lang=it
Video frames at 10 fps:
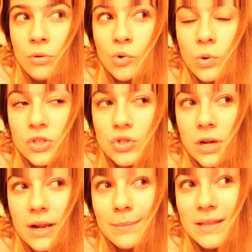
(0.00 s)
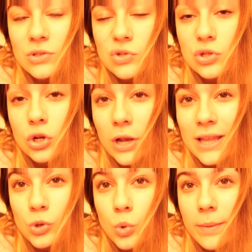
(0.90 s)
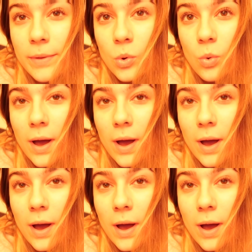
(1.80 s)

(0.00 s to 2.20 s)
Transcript: Comunque aggiornamento sono le 2 meno un